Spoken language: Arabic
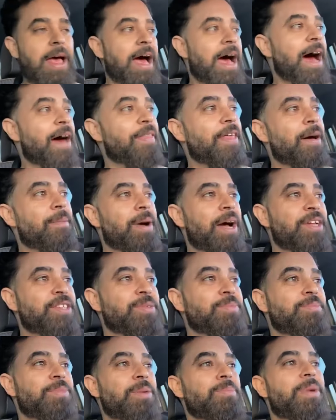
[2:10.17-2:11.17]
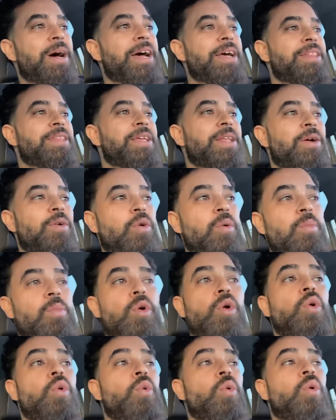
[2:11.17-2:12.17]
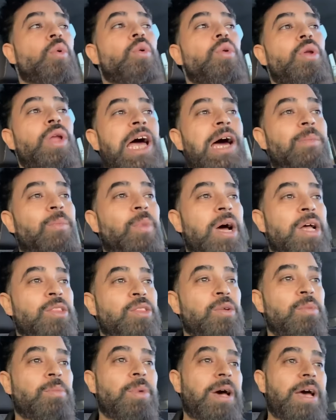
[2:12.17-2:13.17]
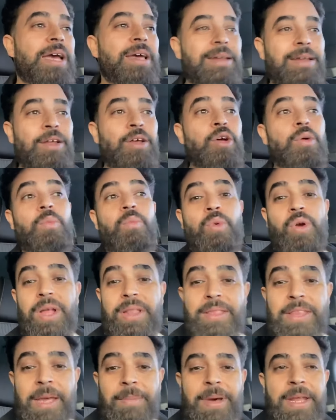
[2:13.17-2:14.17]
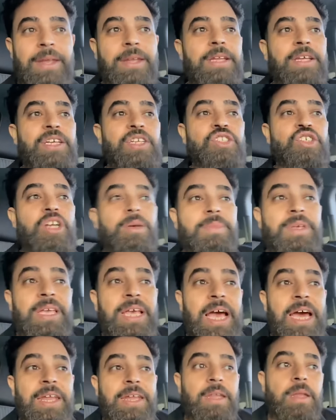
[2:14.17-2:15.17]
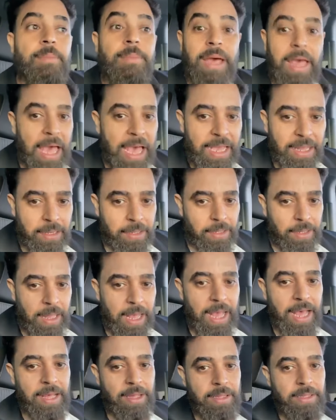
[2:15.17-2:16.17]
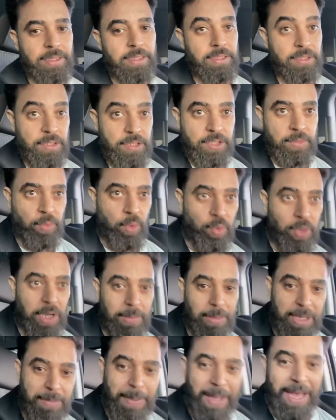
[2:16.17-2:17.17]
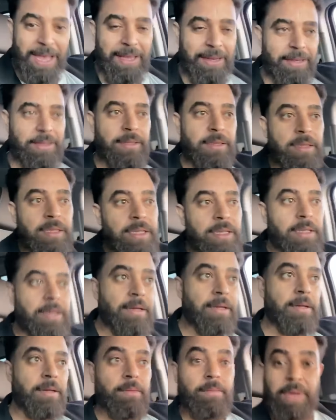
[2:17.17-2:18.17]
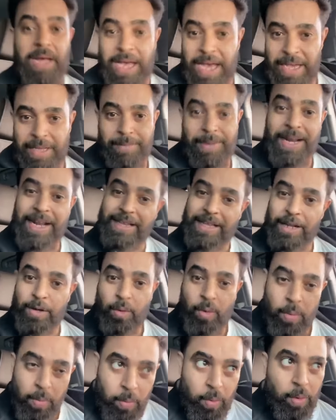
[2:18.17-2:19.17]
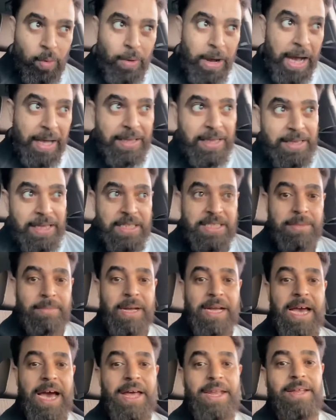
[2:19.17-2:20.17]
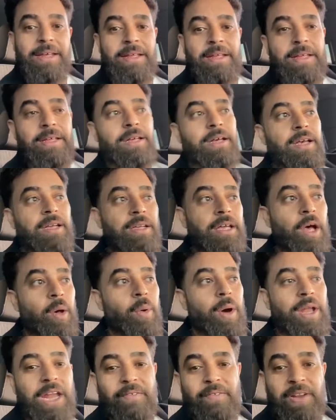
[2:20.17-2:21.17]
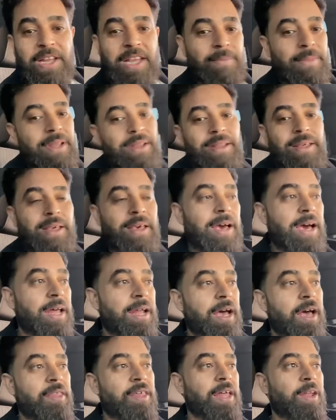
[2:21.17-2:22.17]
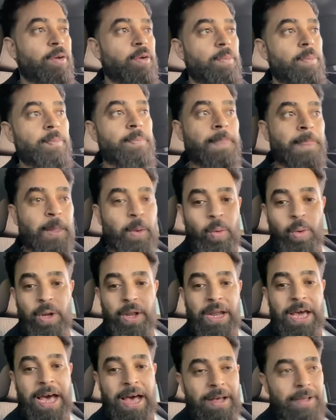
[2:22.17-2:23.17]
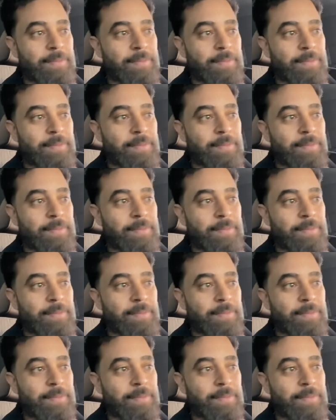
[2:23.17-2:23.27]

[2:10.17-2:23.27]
هذا ما ما عندي لكم وكل عام وانتم بخير مقدما جميعا بخير ها اسمعوا كلمه بخير بخير معناتها انكم كل واحد يلتزم مكانه يا اخواننا في اليمن انا احذر لكم كلنا